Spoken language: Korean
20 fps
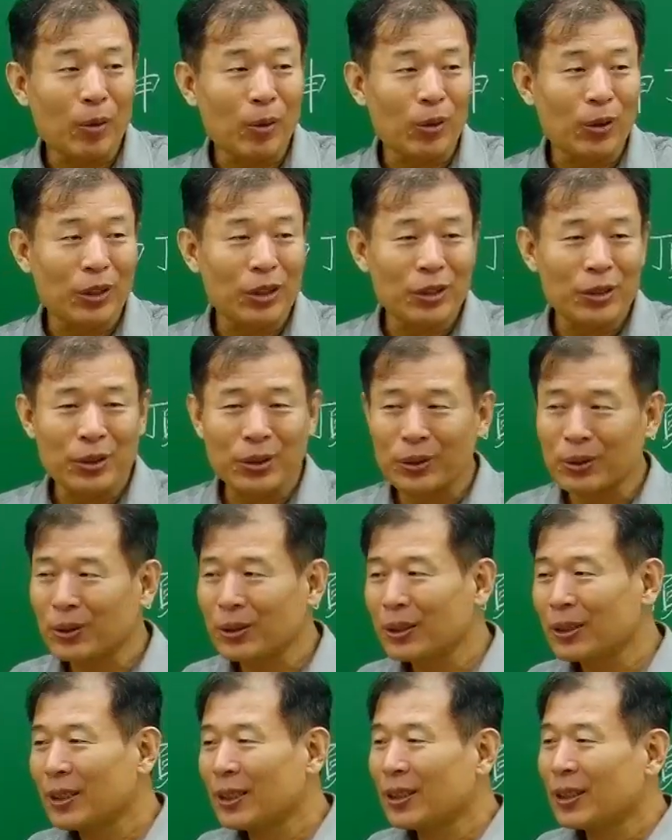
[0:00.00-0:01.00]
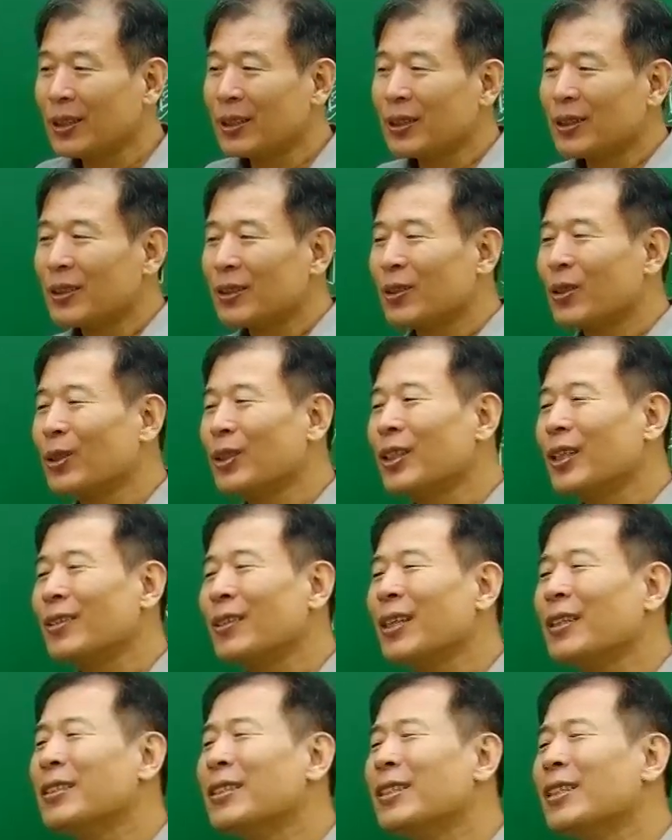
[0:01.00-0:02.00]
공원 있죠? 거기가
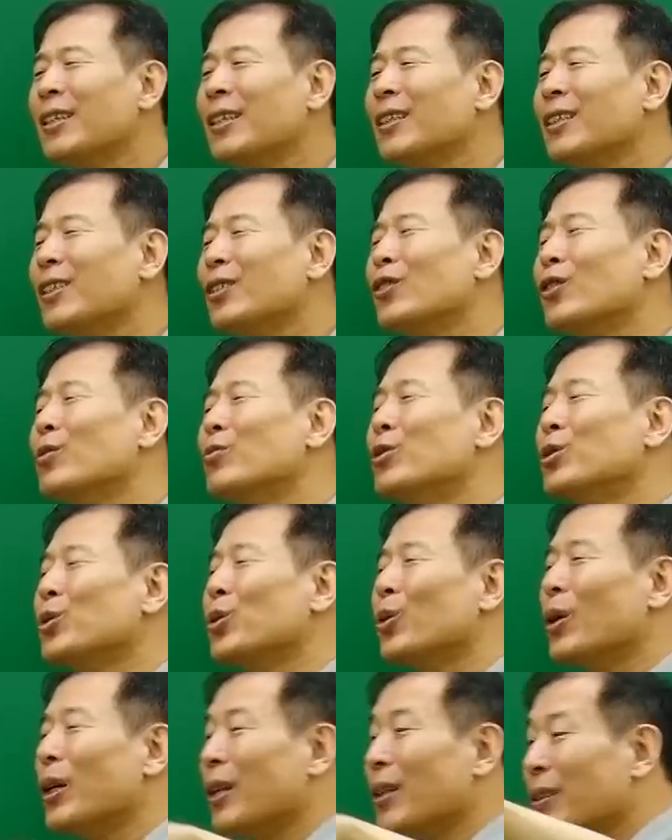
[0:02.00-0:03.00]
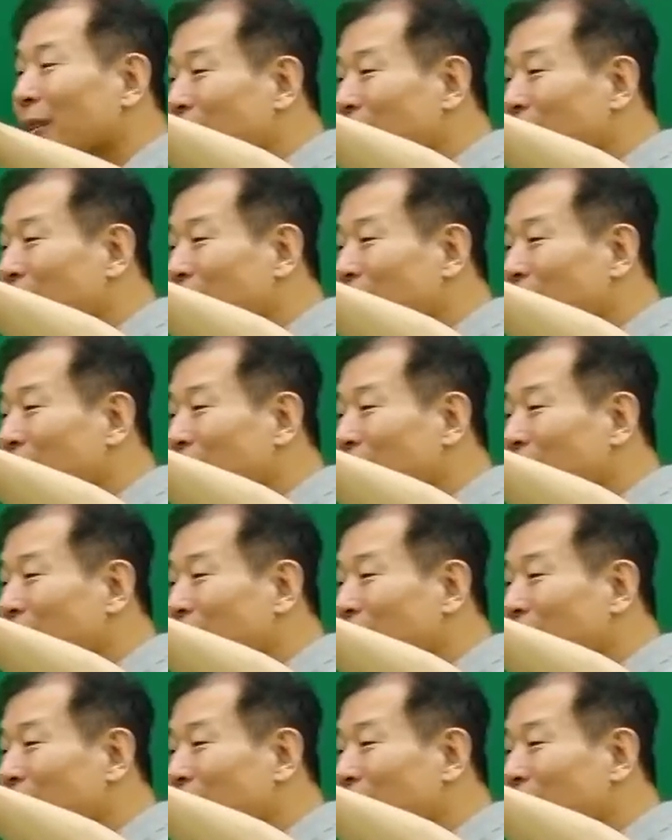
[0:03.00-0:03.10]
산책하기가 너무 좋아요.